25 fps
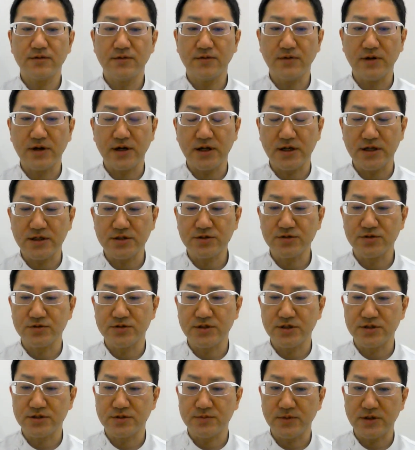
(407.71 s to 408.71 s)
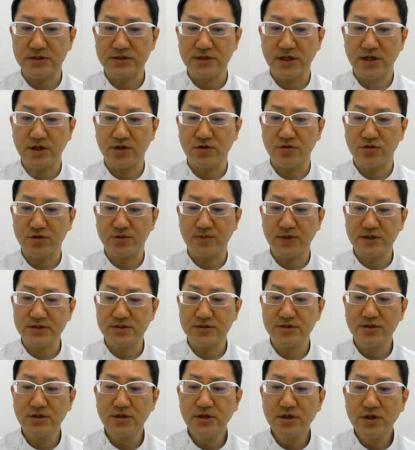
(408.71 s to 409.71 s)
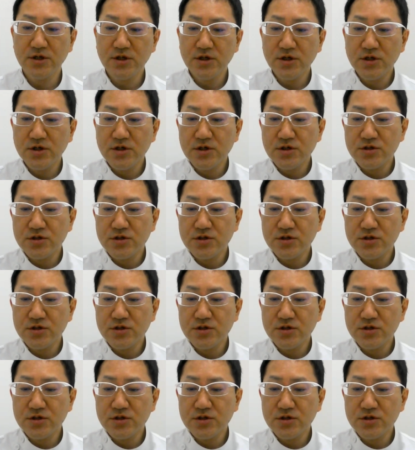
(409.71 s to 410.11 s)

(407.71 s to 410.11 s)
わかりやすく説明されております。